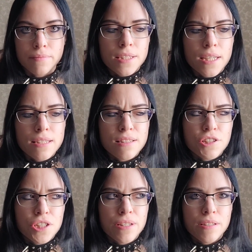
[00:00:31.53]
Я
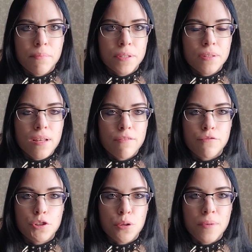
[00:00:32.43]
сначала не поняла,
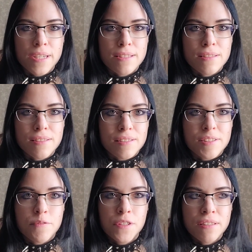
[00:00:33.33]
в чем разница
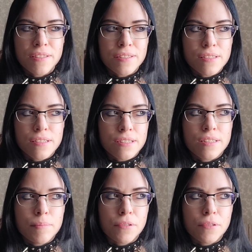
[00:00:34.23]
с фитнес-ассорти,